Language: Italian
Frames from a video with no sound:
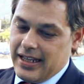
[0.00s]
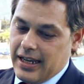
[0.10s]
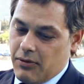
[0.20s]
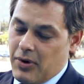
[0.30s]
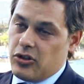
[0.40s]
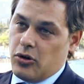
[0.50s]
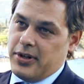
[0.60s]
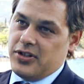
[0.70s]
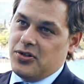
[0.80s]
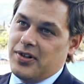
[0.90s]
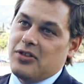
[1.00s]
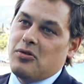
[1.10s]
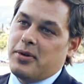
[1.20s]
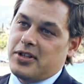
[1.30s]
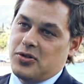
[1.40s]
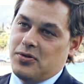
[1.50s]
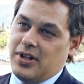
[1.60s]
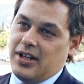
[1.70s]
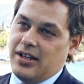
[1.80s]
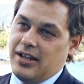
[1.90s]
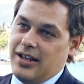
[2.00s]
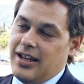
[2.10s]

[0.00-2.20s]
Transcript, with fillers: da quattro persone a due persone.